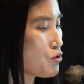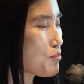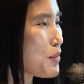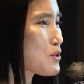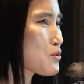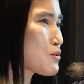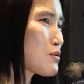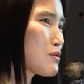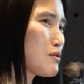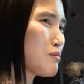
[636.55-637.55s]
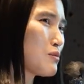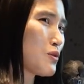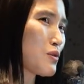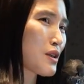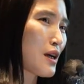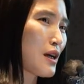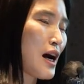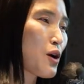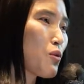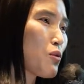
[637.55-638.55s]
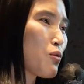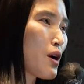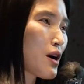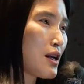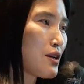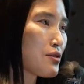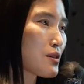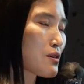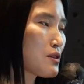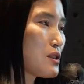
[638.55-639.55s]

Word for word: 국방 쪽은 뭐 이렇게 항공과 관련돼서